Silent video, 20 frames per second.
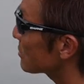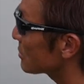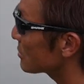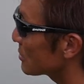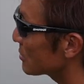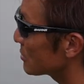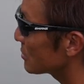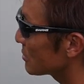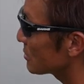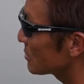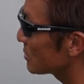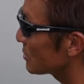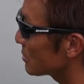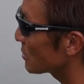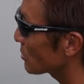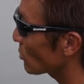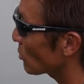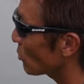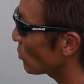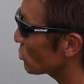く
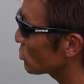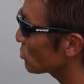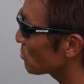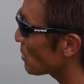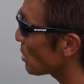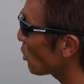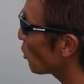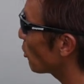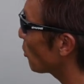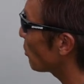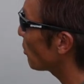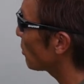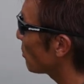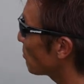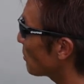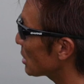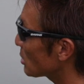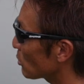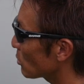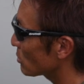コスメを
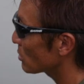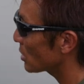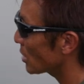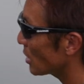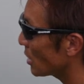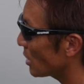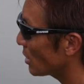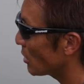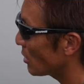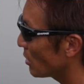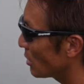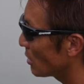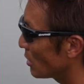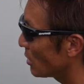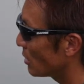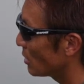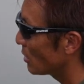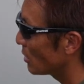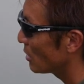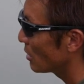まとった
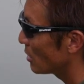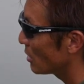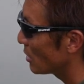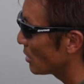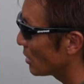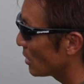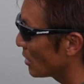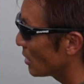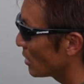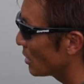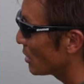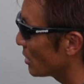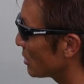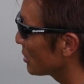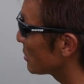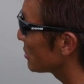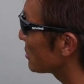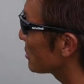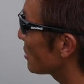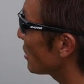
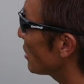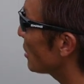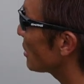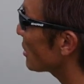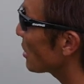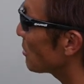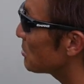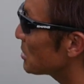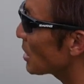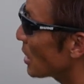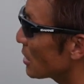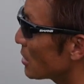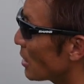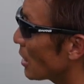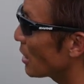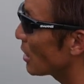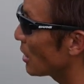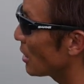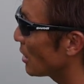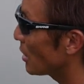製品が見たいね